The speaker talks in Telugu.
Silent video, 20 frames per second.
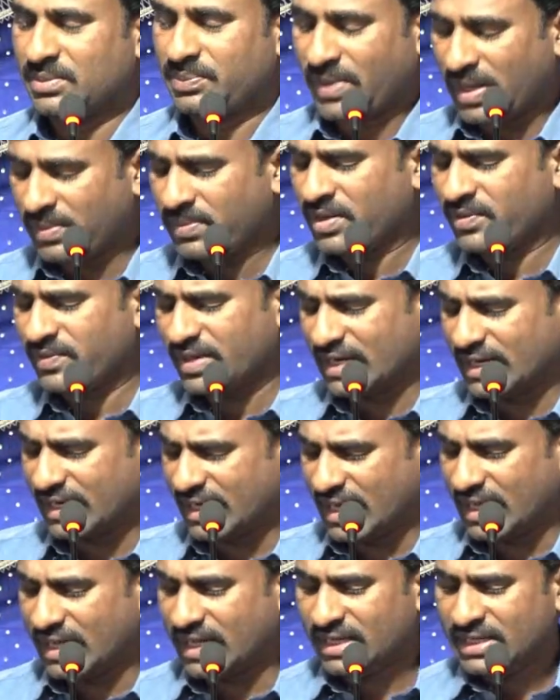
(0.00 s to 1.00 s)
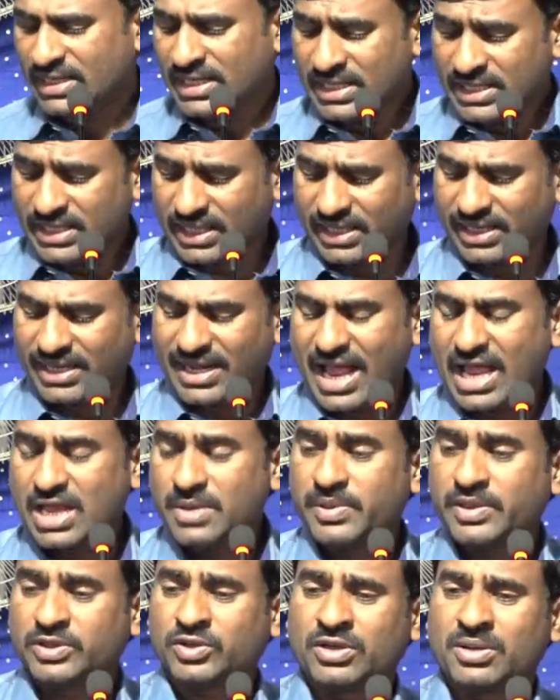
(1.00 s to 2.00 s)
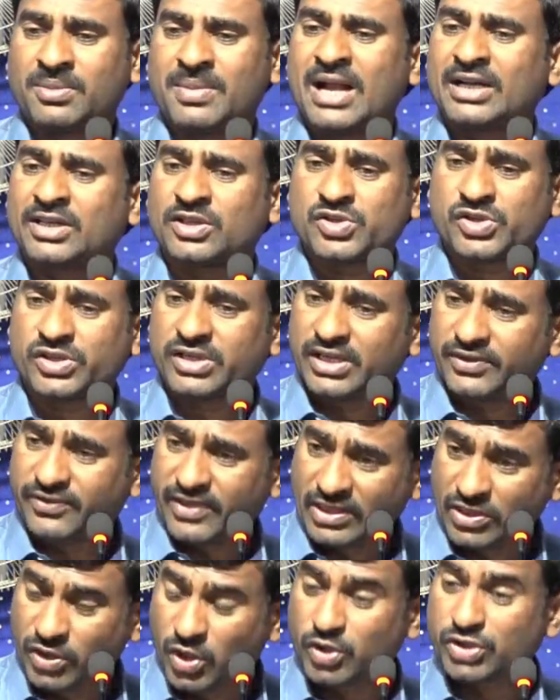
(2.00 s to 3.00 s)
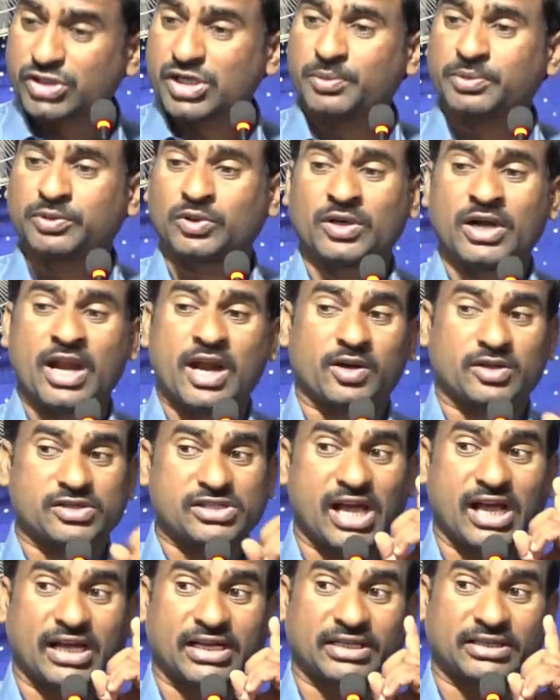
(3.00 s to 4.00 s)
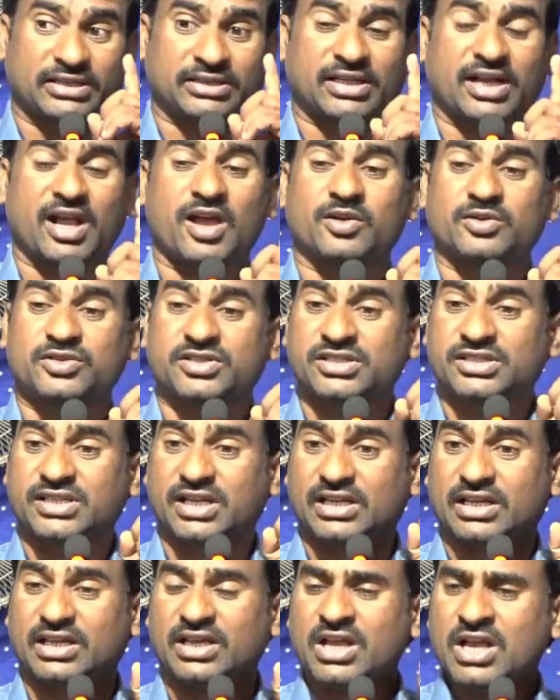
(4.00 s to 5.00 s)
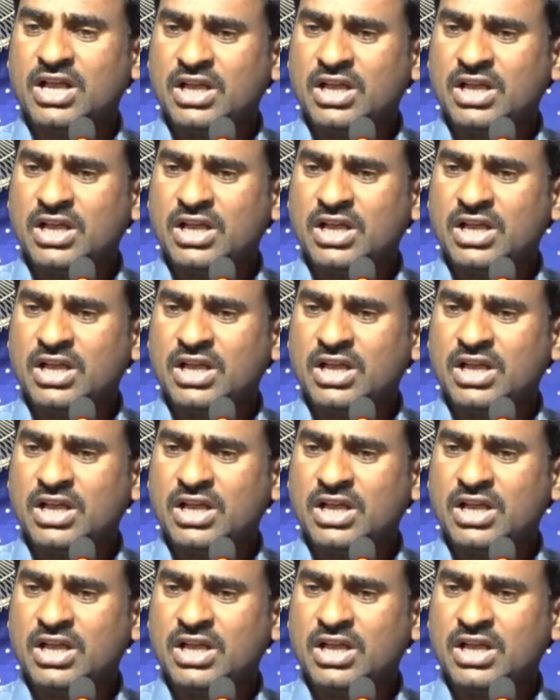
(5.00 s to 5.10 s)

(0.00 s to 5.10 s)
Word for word: ప్రేమిన వర్లరా ఇక్కడ రాయబడుతున్న మాటను చూడండి ఎందుకు చెబుతున్నాడో జాగ్రత్తగా ఆలోచించాలి